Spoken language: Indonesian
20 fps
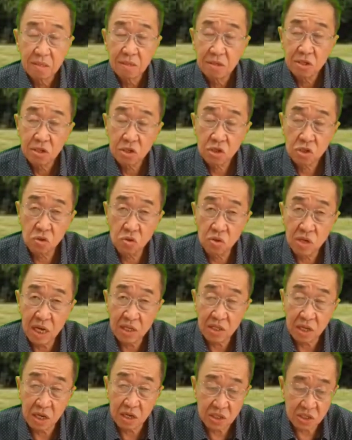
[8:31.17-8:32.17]

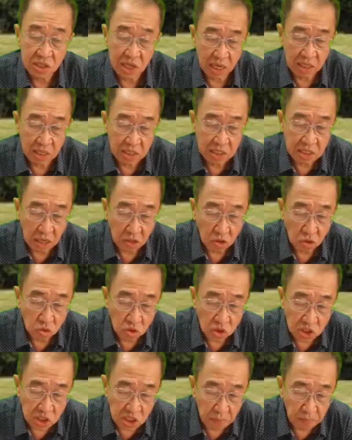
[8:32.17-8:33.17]
sudah terjadi
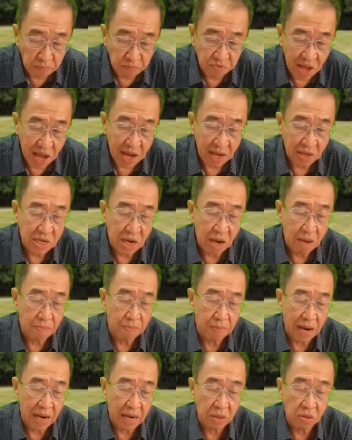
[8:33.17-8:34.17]
satu ciptaan yang
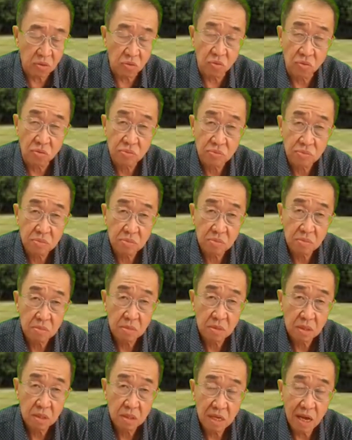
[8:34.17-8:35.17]
baru
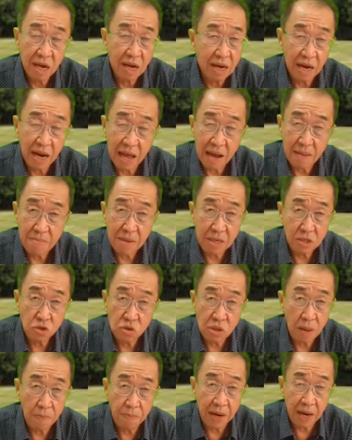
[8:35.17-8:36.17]
yang lama
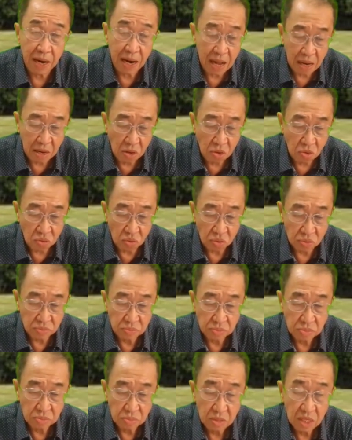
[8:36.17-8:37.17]
sudah berlalu
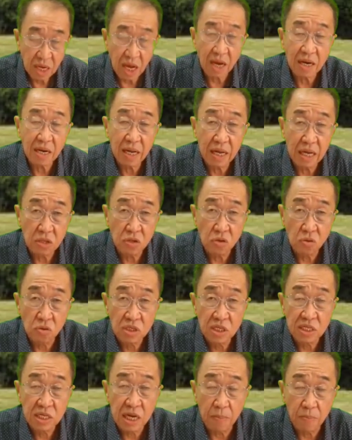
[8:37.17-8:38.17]
karena itu
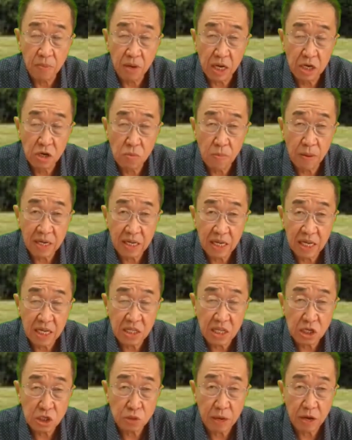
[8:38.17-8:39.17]
di dalam kehidupan
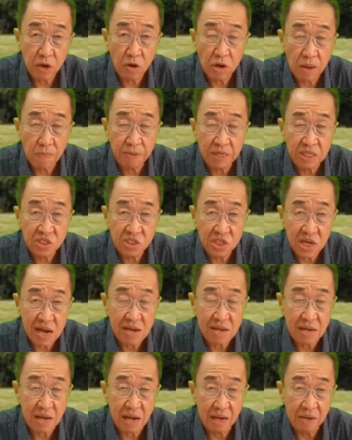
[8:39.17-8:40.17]
kita sebagai orang
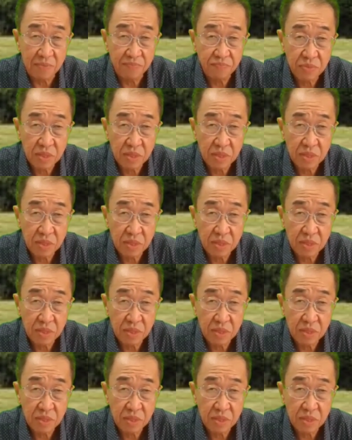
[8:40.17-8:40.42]
percaya